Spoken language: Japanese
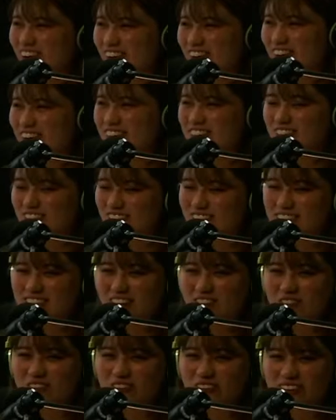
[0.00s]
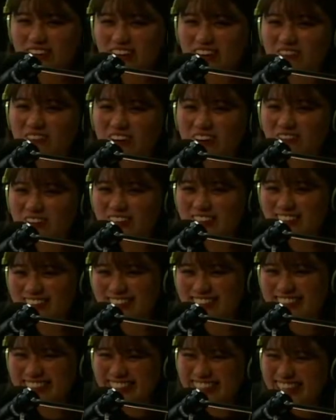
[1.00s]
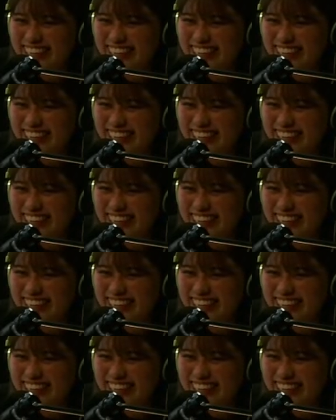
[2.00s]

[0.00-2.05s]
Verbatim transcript: 21歳も頑張ります